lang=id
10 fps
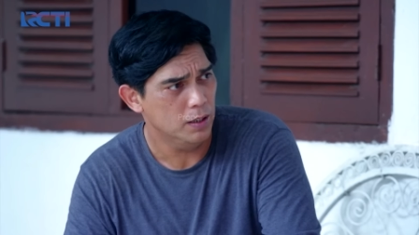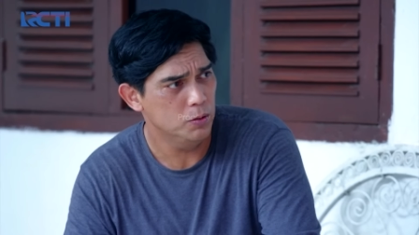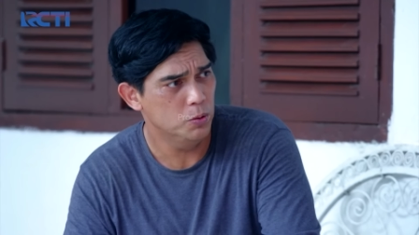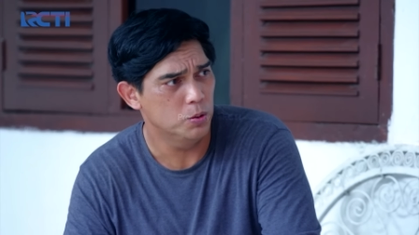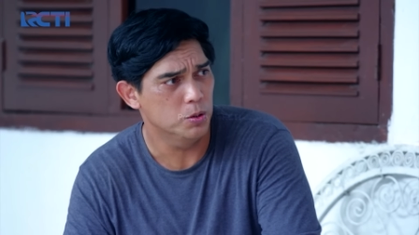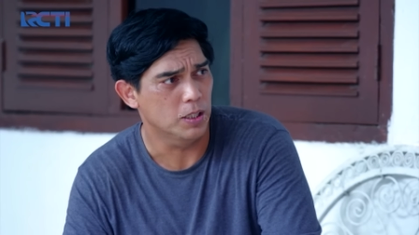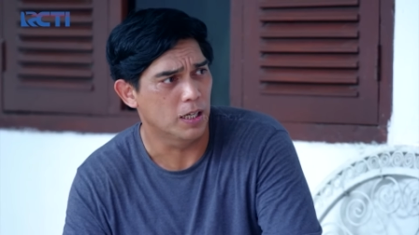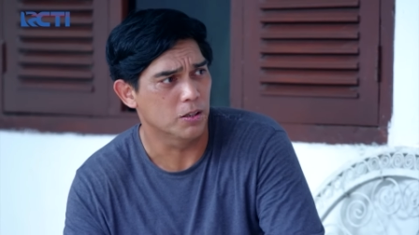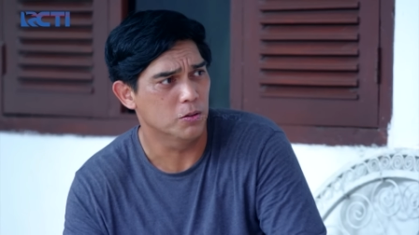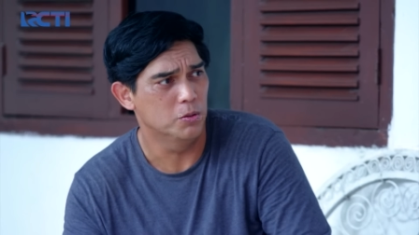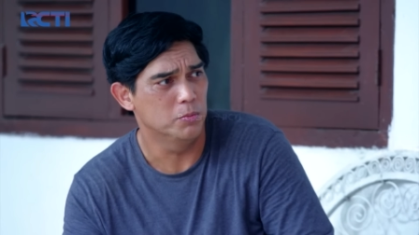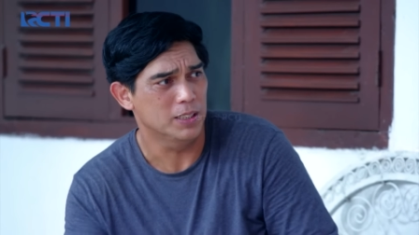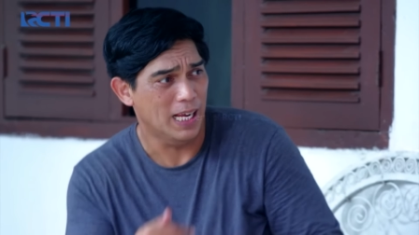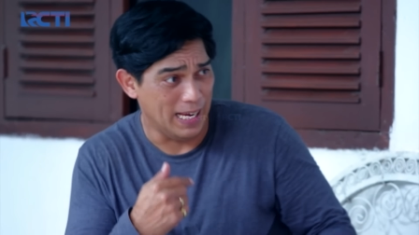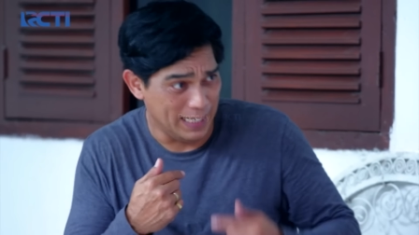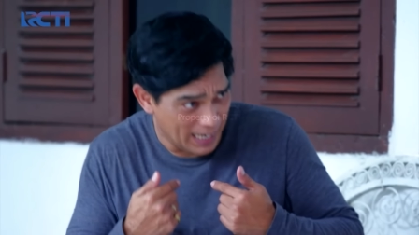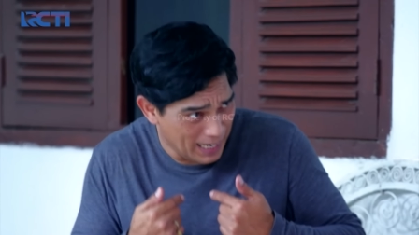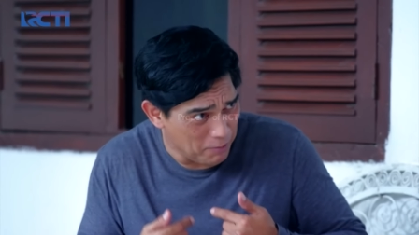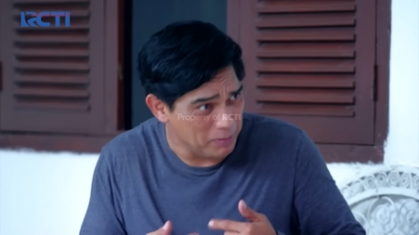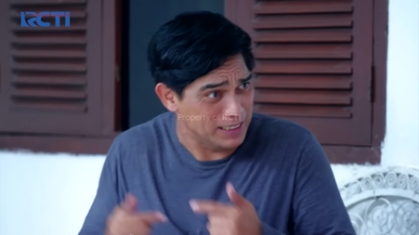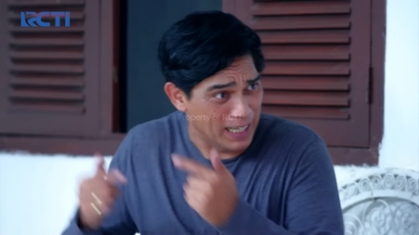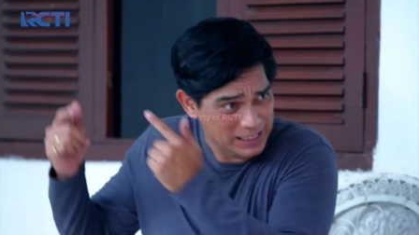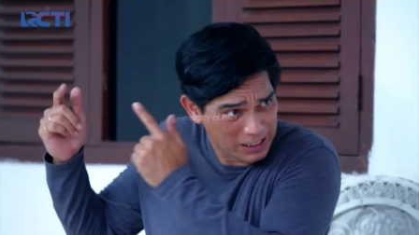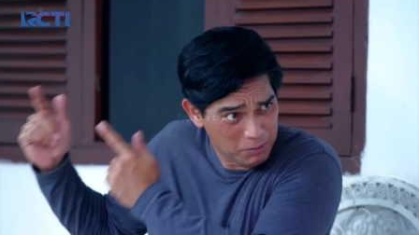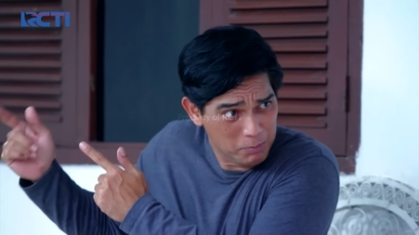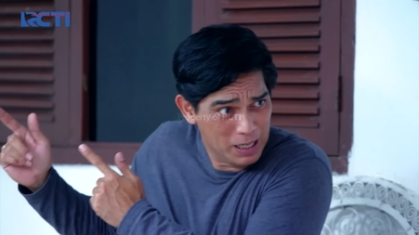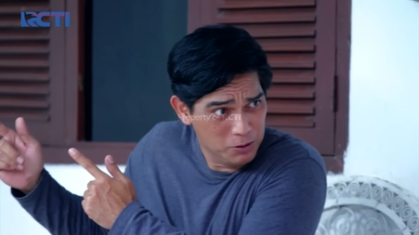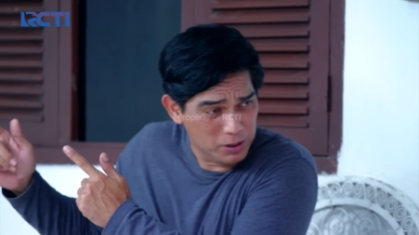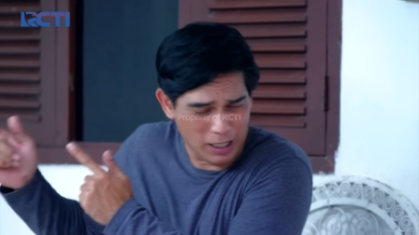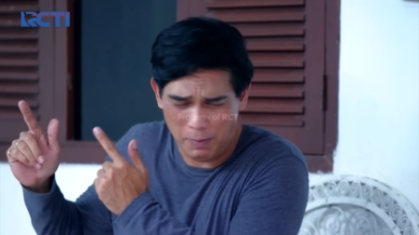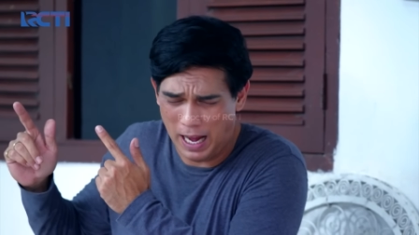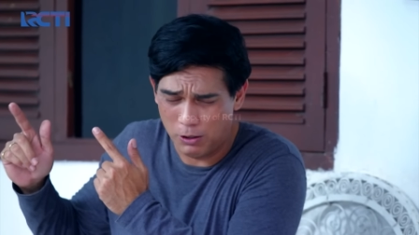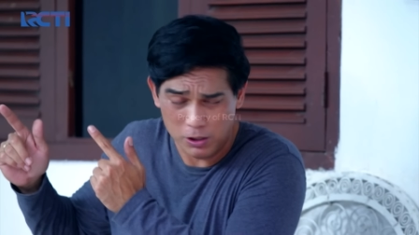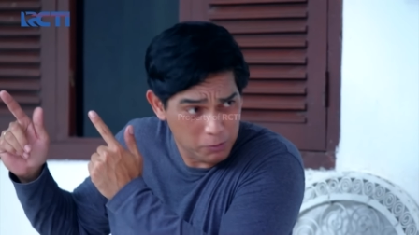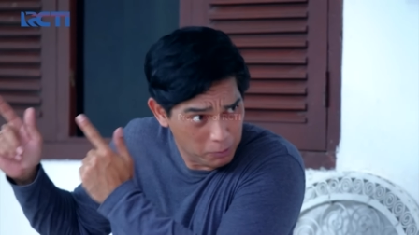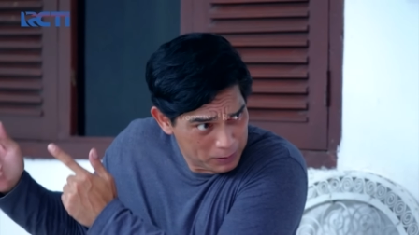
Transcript: Duh, Sarkum, saya bicara sama Badut. Eh, Badut sama